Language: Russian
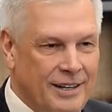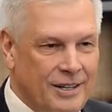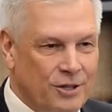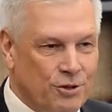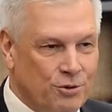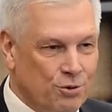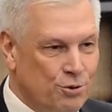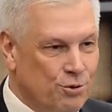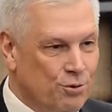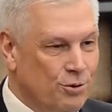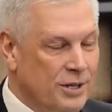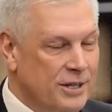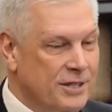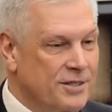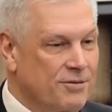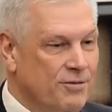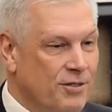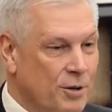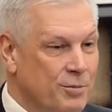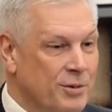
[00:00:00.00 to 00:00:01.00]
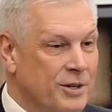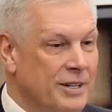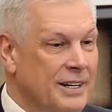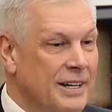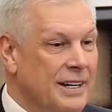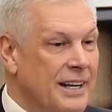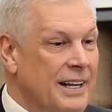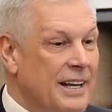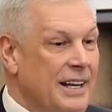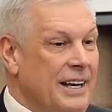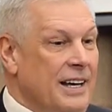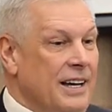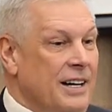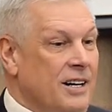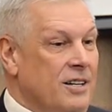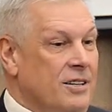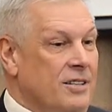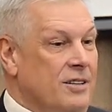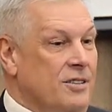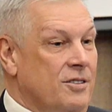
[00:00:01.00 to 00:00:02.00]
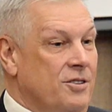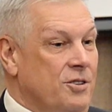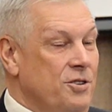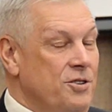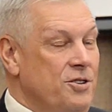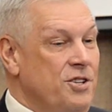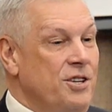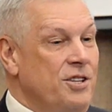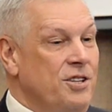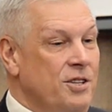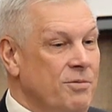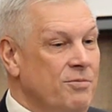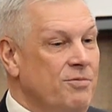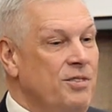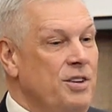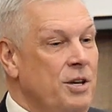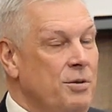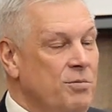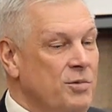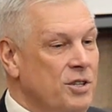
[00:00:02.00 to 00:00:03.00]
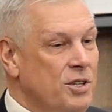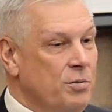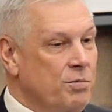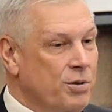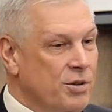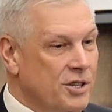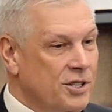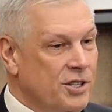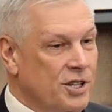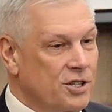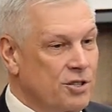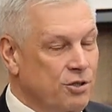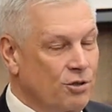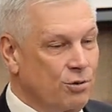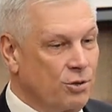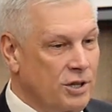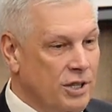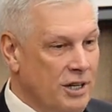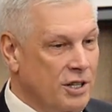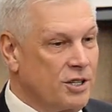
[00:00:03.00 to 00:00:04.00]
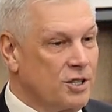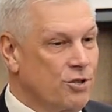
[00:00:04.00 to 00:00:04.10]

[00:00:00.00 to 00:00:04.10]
То есть у нас с вами а, с течением времени произошло так,